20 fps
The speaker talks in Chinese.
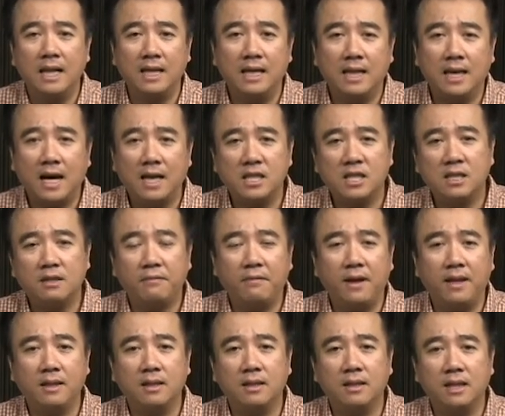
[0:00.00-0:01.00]
离开吃
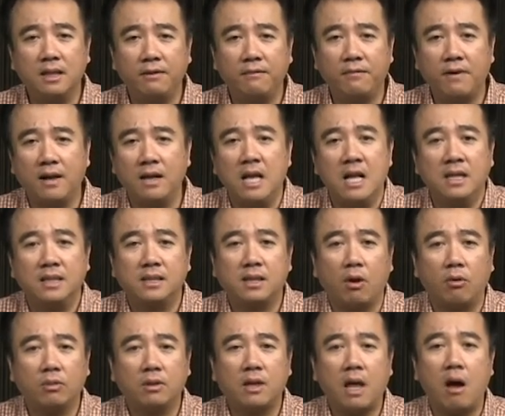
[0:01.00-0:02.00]
饭的地方，
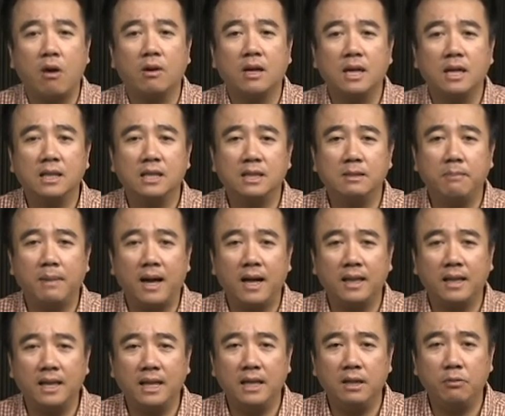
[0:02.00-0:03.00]
走到克西马
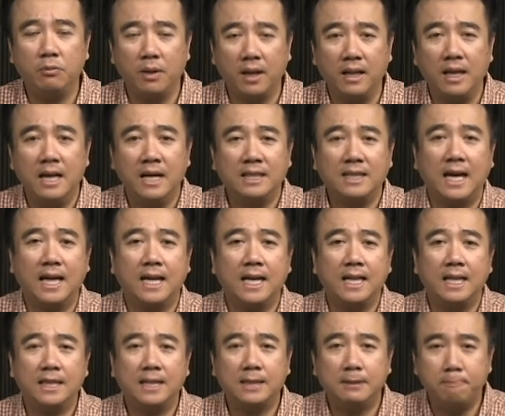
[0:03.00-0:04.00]
尼园，在
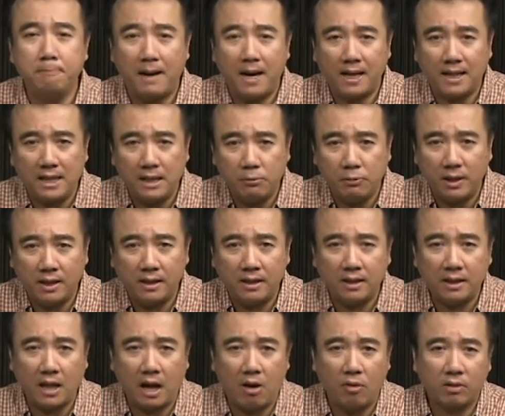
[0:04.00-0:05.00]
克西马尼园
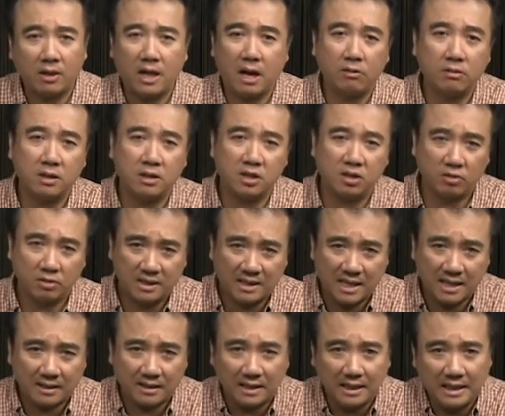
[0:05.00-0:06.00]
祷告的时候，这
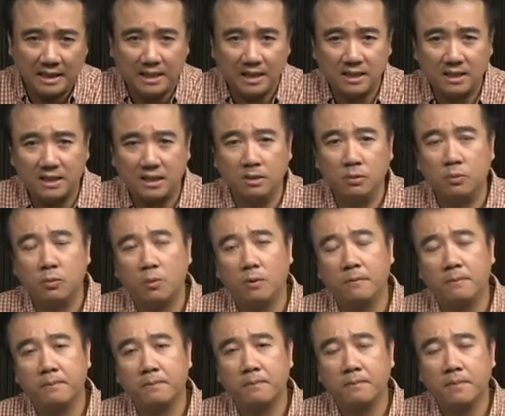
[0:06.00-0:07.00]
样的一个经过。
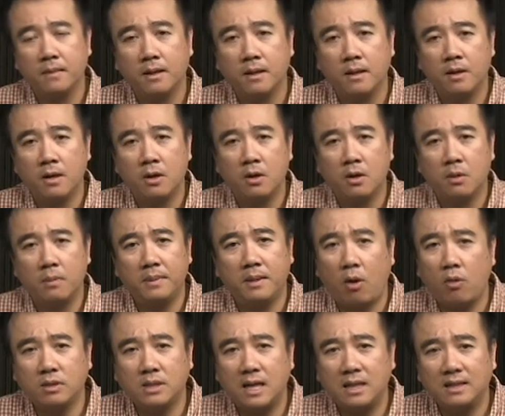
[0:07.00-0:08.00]
我们
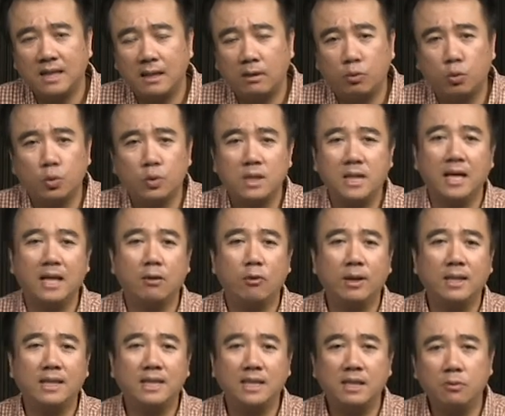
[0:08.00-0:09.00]
通常在读这
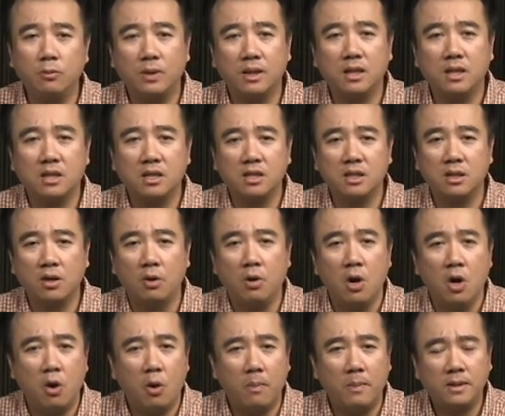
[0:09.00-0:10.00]
段经文的时候，
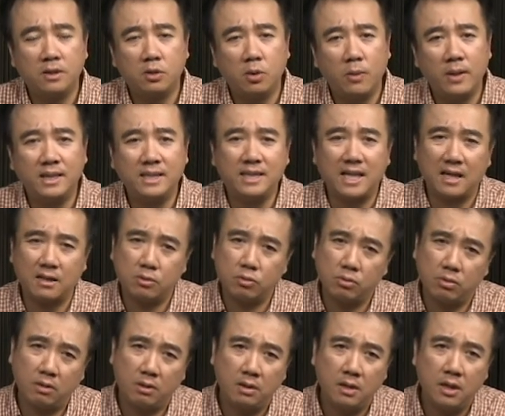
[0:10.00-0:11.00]
我们就会想
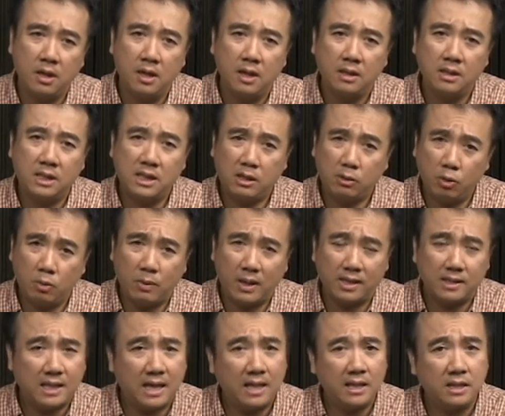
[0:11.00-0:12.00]
说：吃顿晚
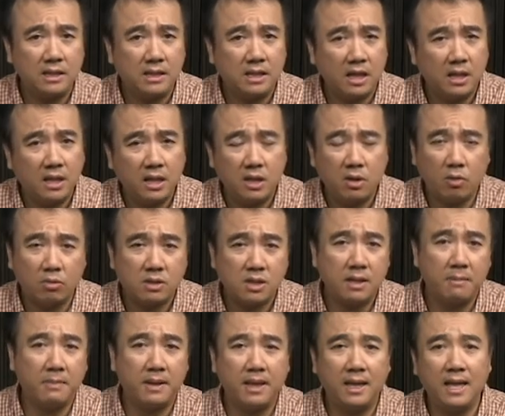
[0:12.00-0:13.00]
餐真的有
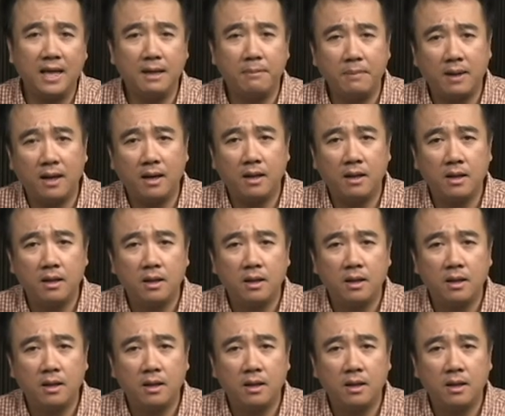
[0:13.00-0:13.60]
这么累吗？